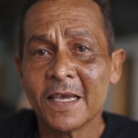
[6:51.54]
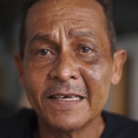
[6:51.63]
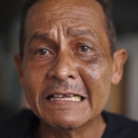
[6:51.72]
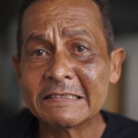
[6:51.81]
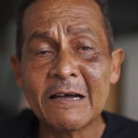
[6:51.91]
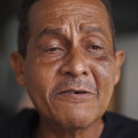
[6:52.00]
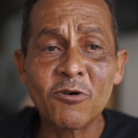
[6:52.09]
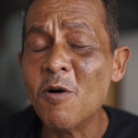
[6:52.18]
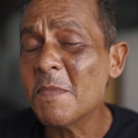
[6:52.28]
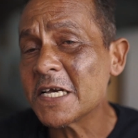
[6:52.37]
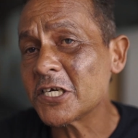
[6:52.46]
Então,
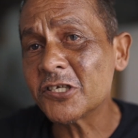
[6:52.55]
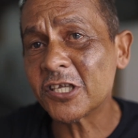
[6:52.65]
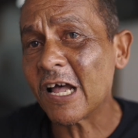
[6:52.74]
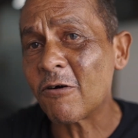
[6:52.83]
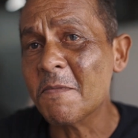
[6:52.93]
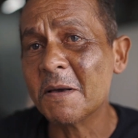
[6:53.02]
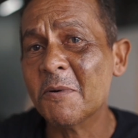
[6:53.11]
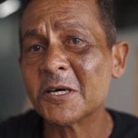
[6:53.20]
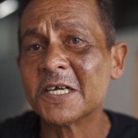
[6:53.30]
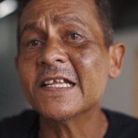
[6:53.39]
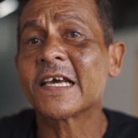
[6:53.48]
como a gente está
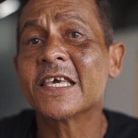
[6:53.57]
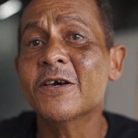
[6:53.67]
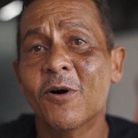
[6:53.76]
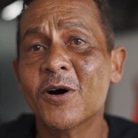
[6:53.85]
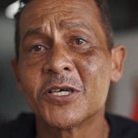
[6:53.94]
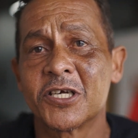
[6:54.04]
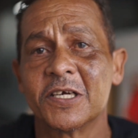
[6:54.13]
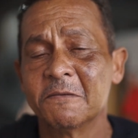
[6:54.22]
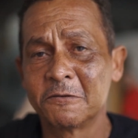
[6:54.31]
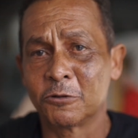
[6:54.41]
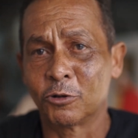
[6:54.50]
comemorando aqui hoje,
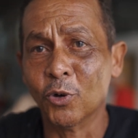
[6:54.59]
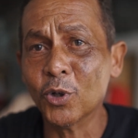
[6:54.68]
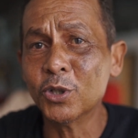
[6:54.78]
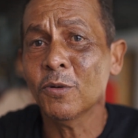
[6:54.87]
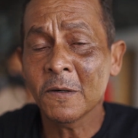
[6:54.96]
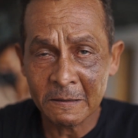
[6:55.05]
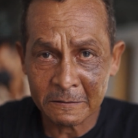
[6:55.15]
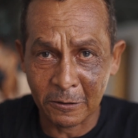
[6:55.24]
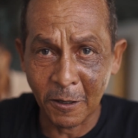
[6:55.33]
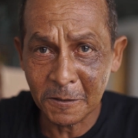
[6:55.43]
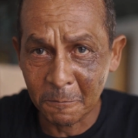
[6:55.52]
tudo,
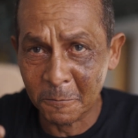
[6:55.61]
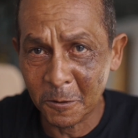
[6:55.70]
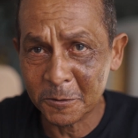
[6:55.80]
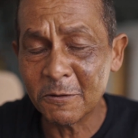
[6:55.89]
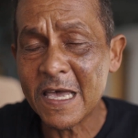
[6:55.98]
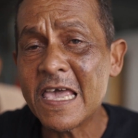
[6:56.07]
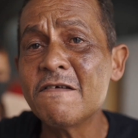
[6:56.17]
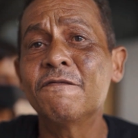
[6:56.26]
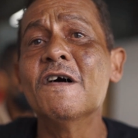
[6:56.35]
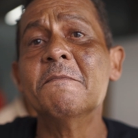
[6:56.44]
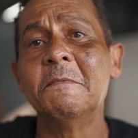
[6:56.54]
todo mundo em
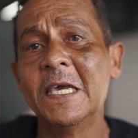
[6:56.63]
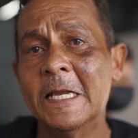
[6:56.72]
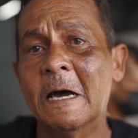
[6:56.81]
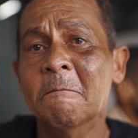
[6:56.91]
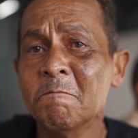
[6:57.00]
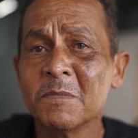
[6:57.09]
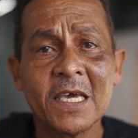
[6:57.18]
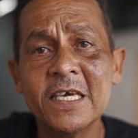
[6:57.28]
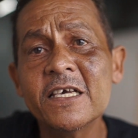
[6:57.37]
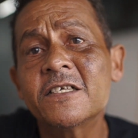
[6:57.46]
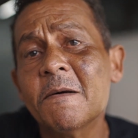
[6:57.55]
família.
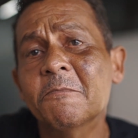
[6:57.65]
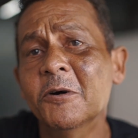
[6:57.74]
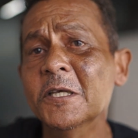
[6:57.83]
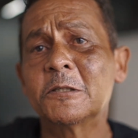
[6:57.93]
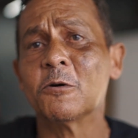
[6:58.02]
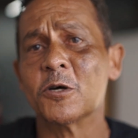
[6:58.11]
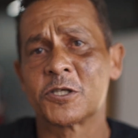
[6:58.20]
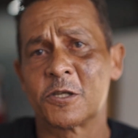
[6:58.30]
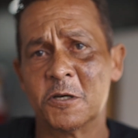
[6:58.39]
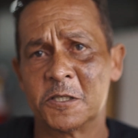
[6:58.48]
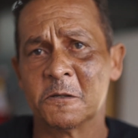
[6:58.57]
E isso é muito
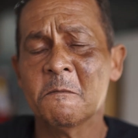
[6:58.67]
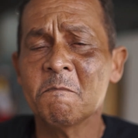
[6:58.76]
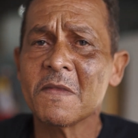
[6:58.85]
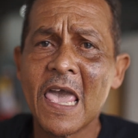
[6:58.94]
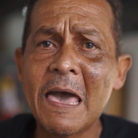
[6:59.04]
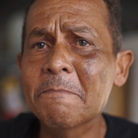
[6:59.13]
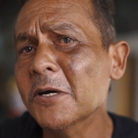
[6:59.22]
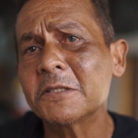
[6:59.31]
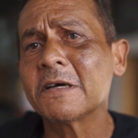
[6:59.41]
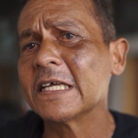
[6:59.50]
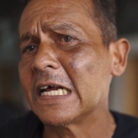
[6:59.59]
gostoso, é
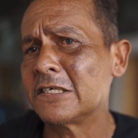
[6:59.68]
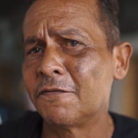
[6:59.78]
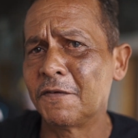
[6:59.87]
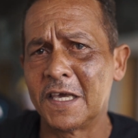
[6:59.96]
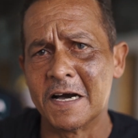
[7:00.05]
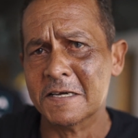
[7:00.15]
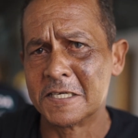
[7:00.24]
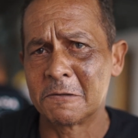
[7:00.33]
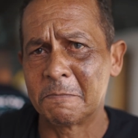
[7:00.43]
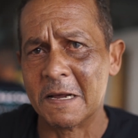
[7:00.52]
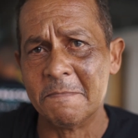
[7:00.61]
muito
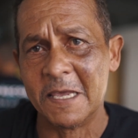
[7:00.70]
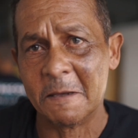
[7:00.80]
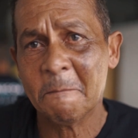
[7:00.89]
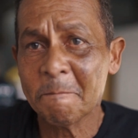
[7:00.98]
gratificante para mim.